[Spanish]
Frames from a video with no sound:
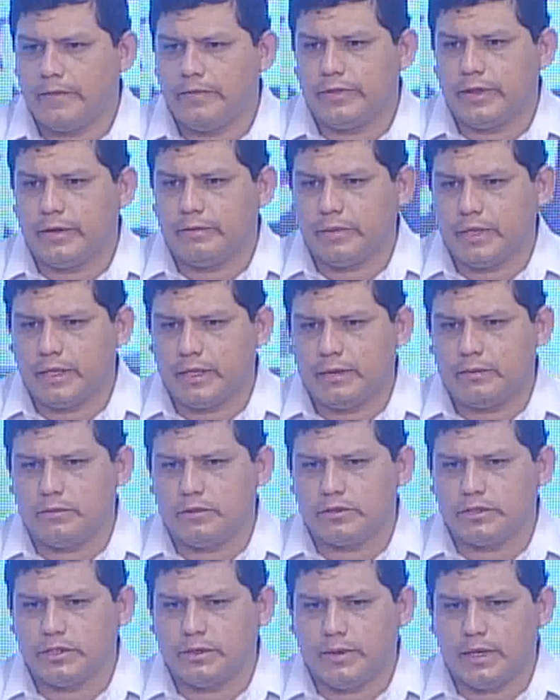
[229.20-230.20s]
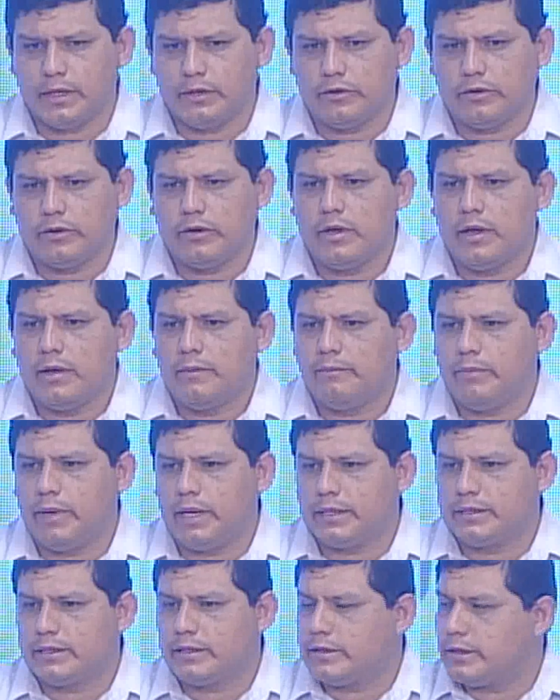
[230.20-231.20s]
También hemos llevado
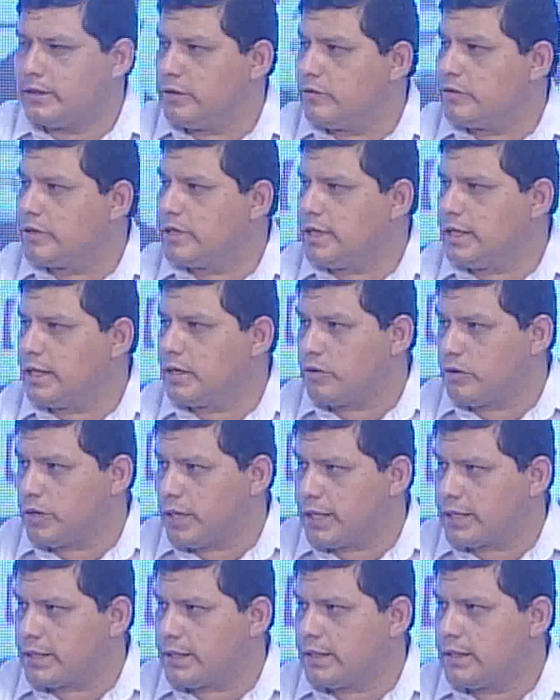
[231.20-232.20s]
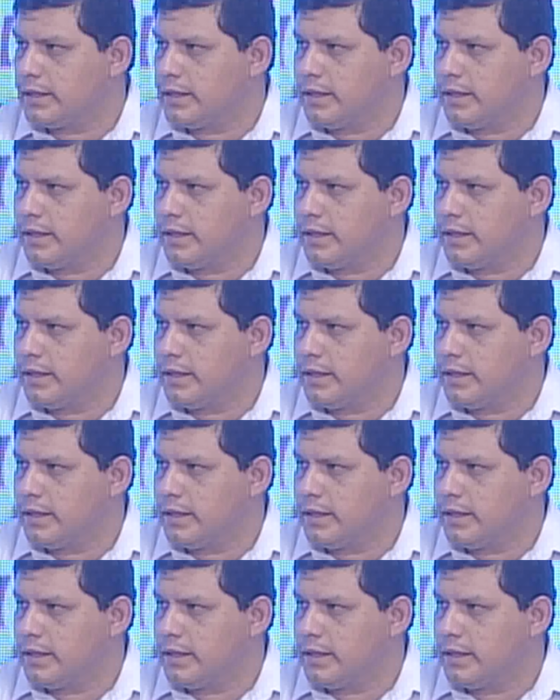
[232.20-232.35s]
parte de útiles escolares,